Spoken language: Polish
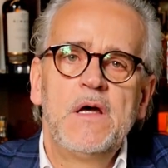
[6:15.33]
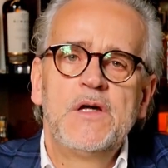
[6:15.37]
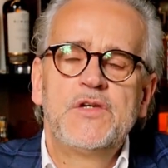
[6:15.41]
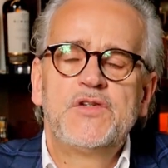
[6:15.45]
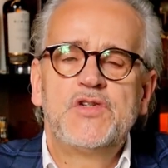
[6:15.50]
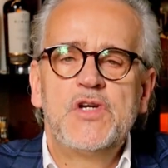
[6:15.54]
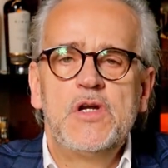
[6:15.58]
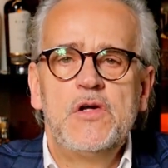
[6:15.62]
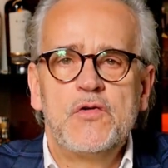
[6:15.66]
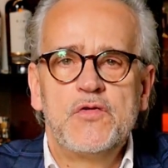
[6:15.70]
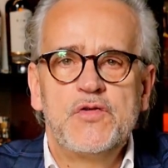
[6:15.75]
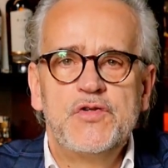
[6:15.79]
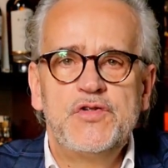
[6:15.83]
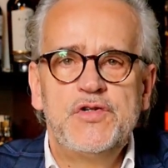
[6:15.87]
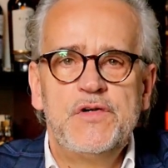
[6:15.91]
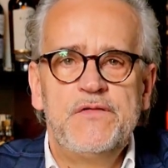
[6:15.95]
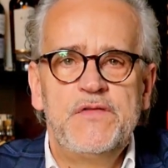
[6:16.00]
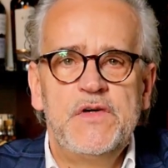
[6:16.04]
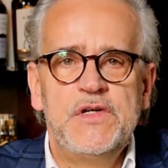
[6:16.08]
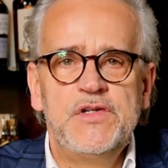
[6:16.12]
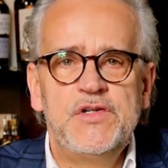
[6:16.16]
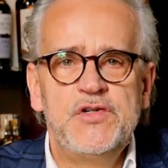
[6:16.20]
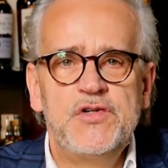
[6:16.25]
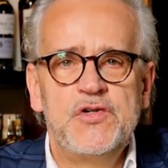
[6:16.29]
Czyli od
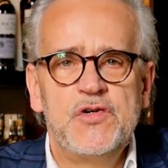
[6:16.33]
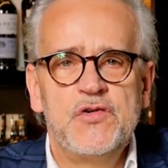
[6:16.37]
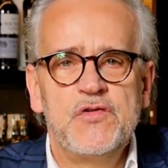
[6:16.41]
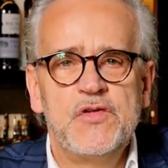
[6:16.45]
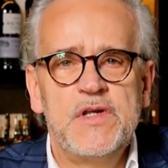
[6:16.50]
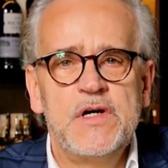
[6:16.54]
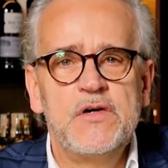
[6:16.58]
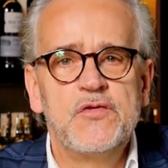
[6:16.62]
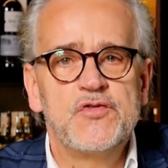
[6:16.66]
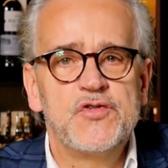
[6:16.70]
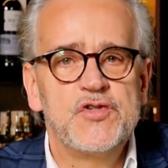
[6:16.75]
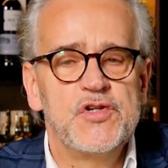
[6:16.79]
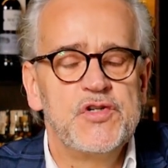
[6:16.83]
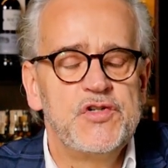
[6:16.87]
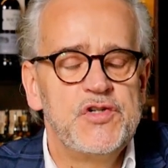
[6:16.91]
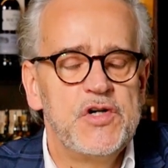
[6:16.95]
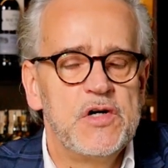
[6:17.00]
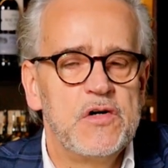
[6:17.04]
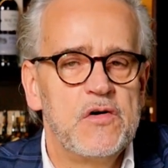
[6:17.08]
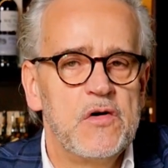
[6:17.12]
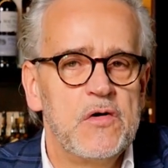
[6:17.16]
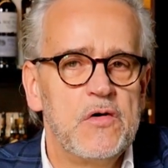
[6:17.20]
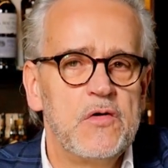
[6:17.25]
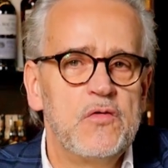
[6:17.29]
93
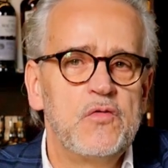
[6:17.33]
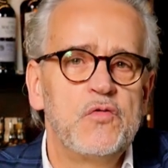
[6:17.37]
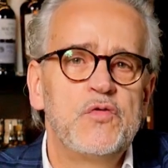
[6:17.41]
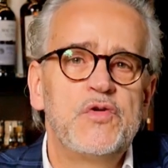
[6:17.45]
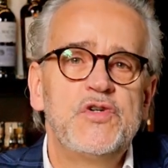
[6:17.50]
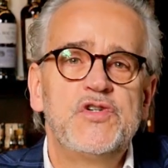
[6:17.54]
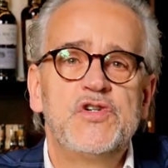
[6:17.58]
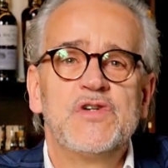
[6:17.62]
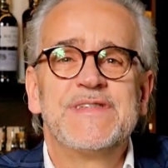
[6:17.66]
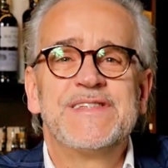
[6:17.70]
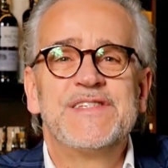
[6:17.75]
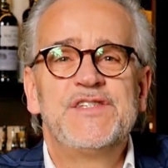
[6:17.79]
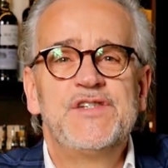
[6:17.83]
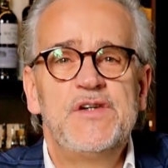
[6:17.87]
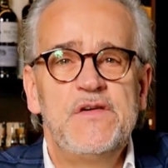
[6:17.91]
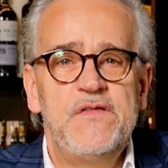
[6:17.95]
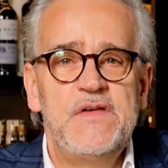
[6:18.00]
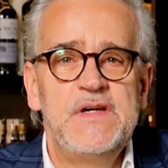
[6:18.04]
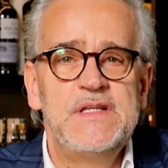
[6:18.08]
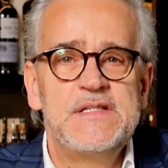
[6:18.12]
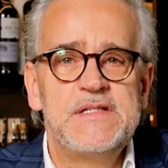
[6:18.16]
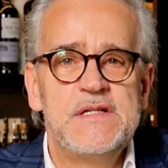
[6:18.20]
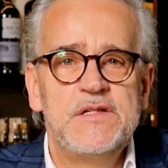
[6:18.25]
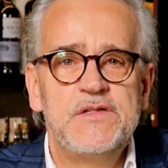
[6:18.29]
roku,
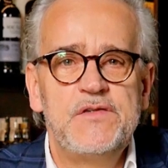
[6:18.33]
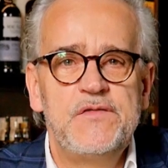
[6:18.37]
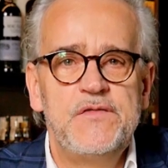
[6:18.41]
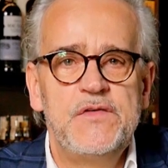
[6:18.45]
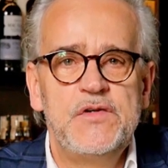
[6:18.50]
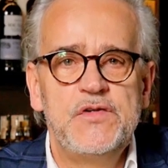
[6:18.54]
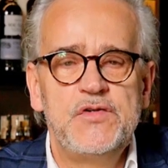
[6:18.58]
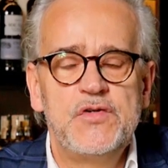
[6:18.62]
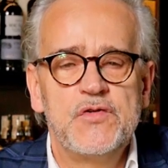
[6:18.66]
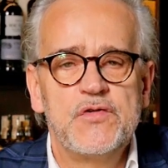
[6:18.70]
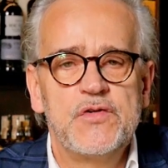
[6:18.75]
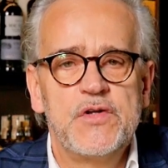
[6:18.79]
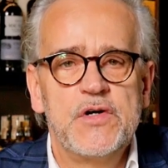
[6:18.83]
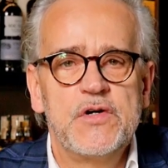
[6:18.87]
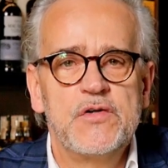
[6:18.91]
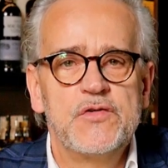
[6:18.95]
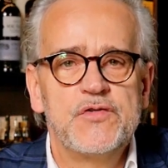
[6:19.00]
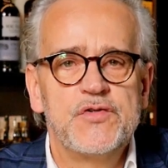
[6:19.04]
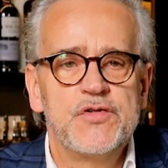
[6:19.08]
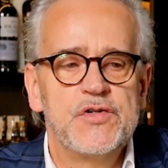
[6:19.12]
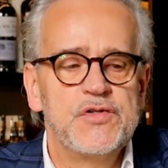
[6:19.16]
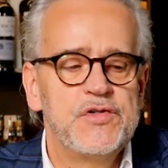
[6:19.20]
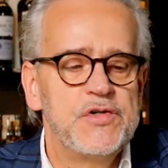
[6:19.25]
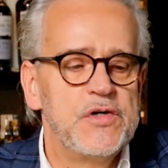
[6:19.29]

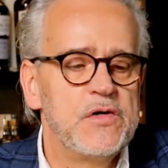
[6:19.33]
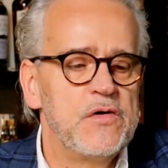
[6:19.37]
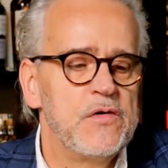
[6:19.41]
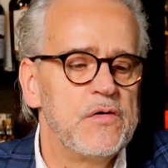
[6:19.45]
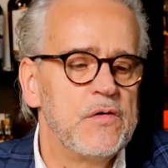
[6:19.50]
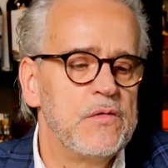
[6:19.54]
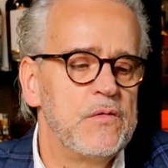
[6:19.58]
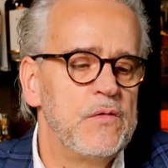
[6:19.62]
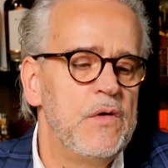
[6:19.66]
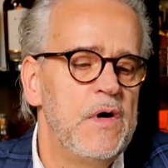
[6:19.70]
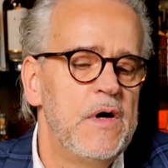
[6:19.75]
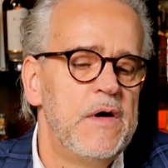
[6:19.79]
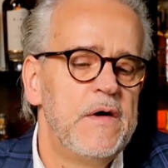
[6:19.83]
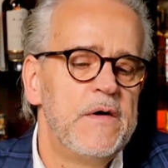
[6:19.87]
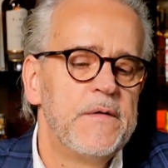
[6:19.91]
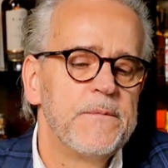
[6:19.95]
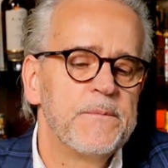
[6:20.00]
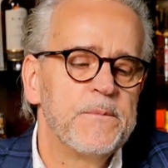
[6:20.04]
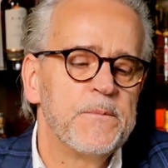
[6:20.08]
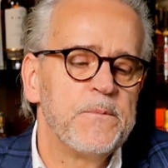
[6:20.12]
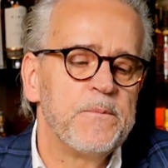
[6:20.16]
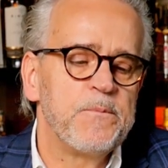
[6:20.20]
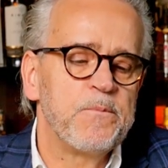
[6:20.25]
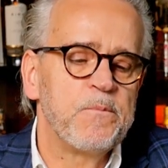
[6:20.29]
1993 roku
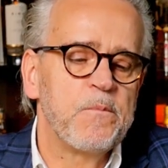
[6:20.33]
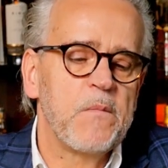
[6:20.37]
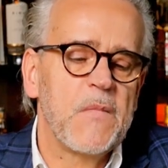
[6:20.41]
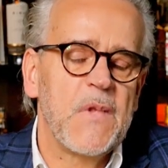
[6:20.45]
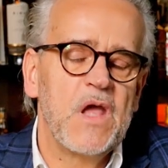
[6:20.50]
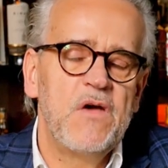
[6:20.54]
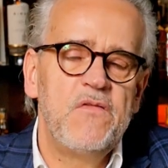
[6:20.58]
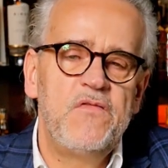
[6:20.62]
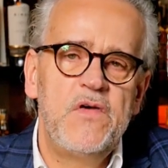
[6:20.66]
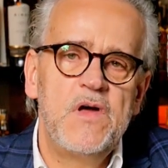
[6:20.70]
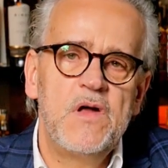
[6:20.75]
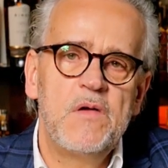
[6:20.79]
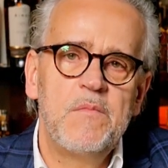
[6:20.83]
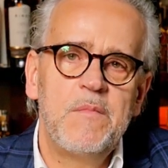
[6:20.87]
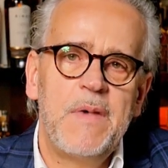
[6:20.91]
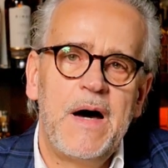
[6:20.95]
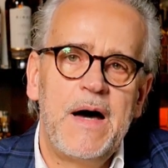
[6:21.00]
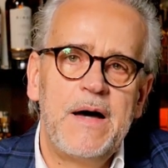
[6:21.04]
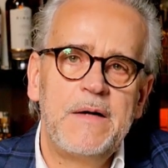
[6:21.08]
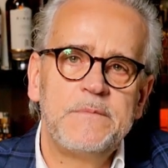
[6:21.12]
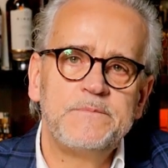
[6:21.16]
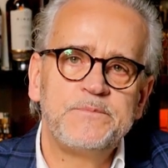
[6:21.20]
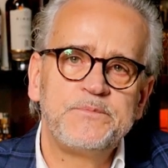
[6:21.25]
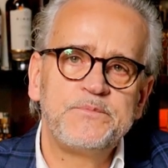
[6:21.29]
mm,
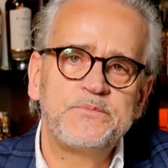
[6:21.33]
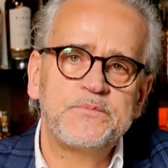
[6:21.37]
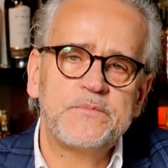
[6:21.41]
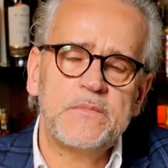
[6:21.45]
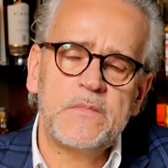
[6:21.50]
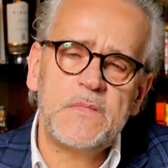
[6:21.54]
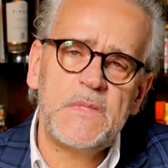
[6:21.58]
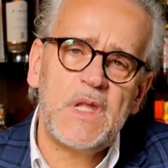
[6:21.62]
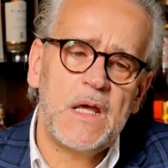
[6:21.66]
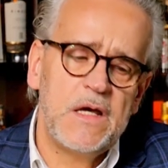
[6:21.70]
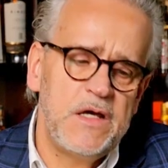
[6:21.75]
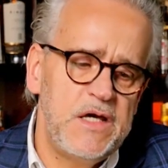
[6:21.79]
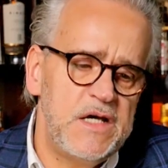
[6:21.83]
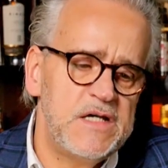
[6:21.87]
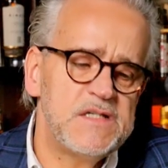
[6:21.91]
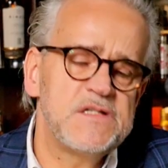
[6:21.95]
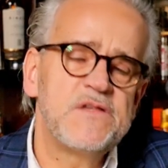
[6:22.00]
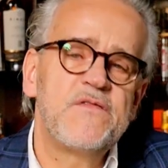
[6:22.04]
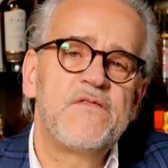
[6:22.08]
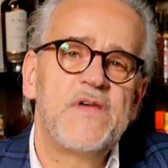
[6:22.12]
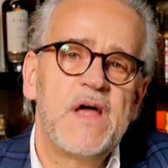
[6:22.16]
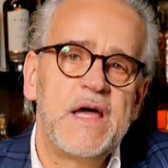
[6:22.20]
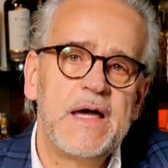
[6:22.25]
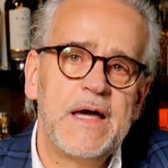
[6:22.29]
firma
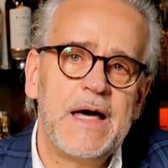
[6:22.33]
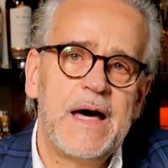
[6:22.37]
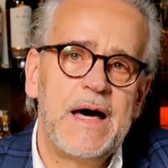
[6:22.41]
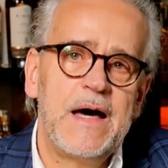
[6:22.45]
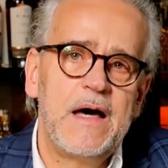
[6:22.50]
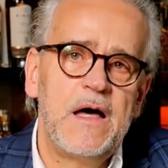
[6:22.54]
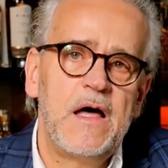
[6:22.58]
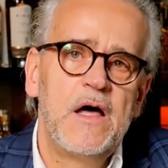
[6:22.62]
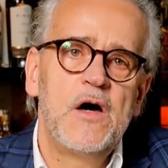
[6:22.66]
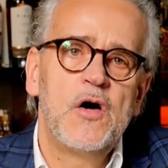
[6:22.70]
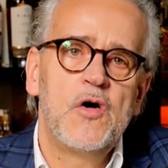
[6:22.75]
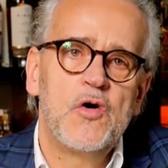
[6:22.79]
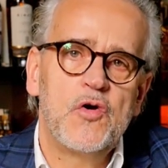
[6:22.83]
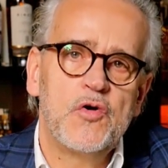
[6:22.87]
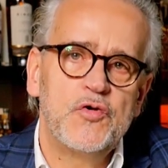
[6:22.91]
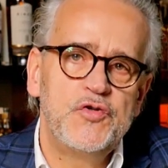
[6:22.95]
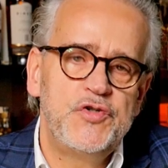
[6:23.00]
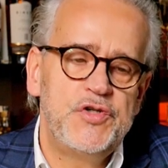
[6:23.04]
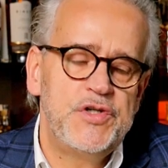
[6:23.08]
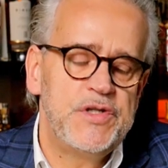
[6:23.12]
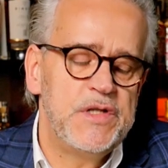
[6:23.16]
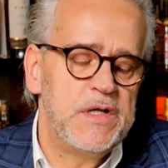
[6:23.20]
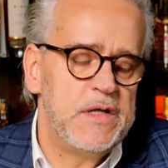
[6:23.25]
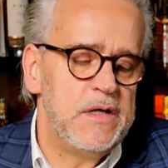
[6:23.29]
jest w rękach
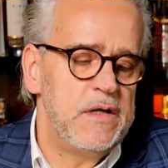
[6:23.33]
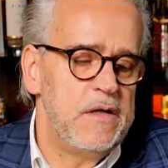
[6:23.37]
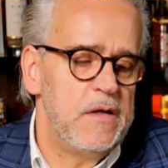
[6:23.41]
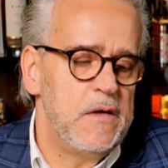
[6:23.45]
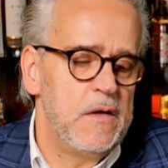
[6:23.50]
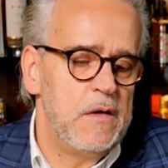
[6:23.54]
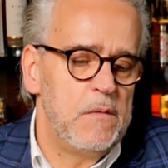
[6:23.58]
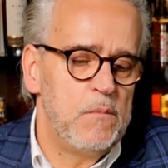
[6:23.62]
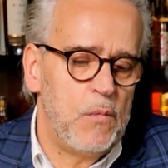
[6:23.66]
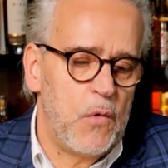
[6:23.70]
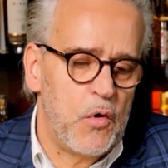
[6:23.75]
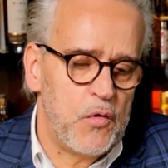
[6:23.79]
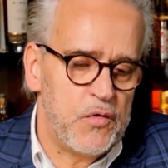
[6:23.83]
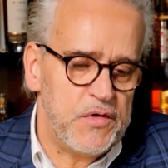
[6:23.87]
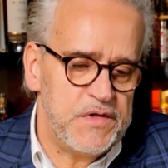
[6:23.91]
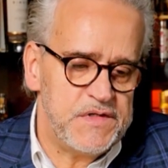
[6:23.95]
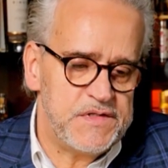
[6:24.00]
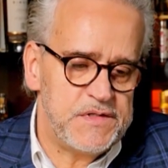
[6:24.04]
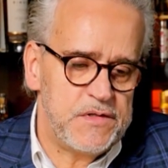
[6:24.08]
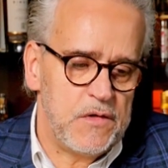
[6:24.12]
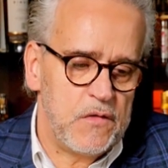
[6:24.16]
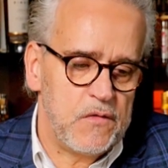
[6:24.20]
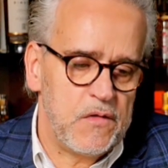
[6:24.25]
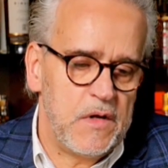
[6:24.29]
rodziny
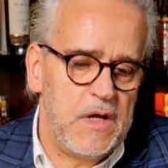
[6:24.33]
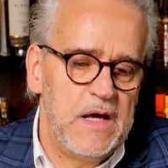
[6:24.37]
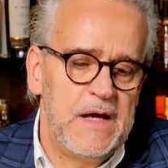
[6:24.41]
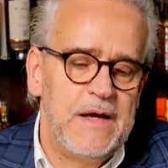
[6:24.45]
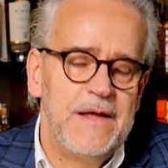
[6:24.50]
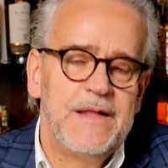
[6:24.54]
Morrison.